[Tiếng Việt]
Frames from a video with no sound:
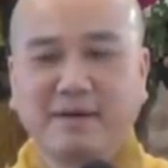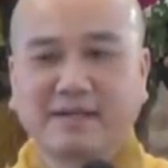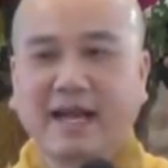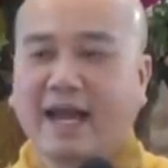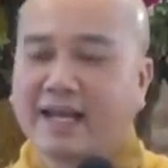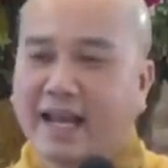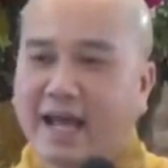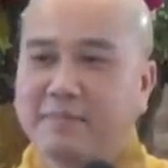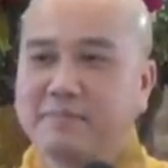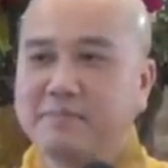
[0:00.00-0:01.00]
mà càng
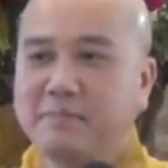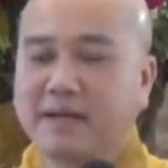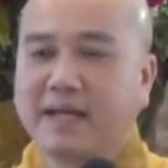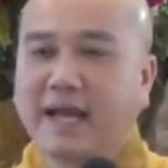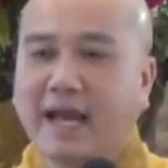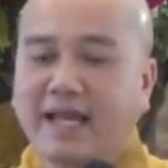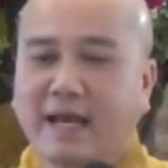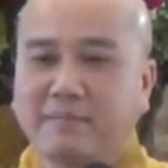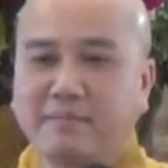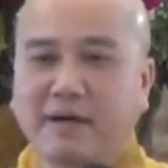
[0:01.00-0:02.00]
làm mà thấy ai
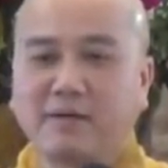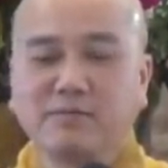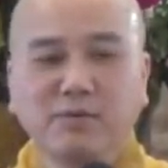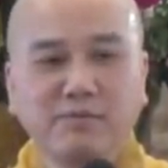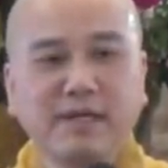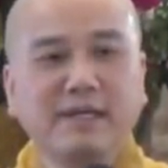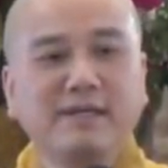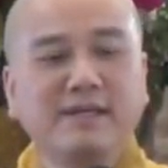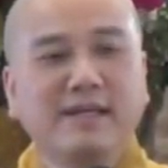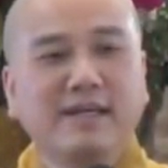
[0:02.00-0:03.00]
làm mà không đúng
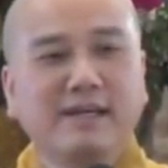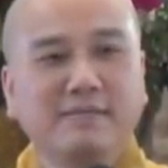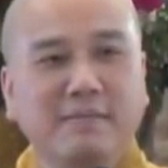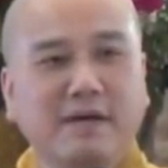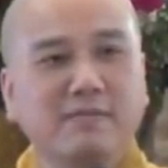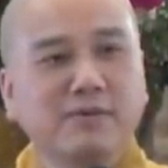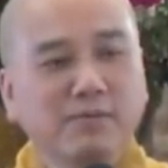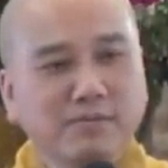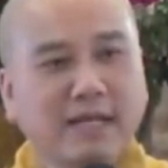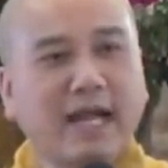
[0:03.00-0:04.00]
ý mà không
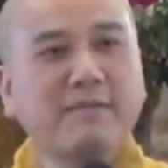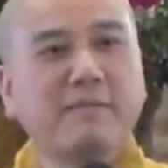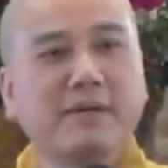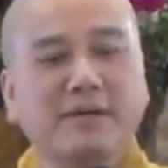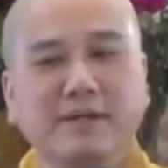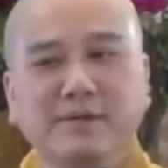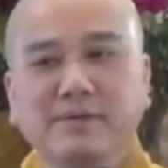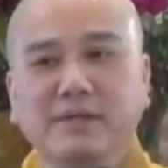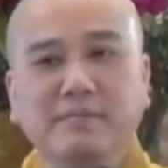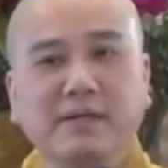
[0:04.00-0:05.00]
đúng cái mà mình hiểu
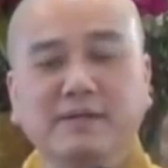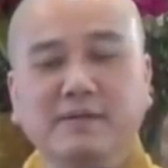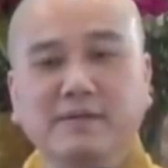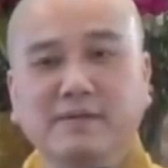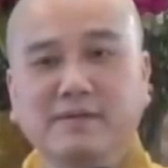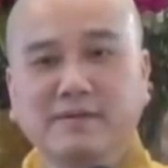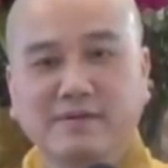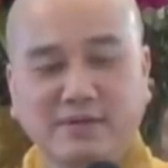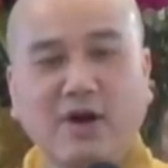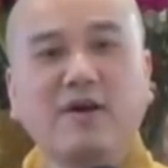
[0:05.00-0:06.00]
thì mình
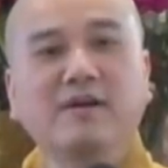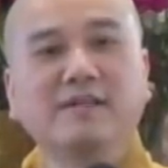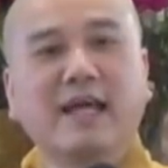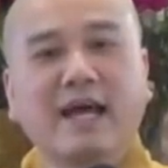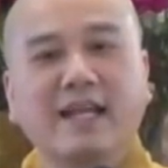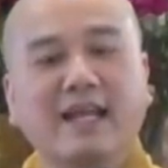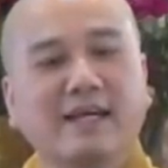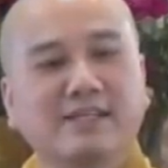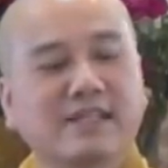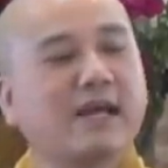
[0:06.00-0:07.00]
cho người ta
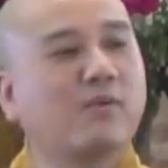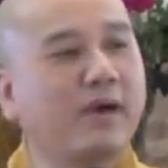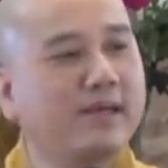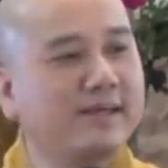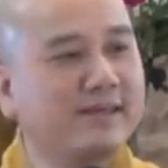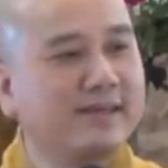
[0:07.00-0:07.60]
là sai quấy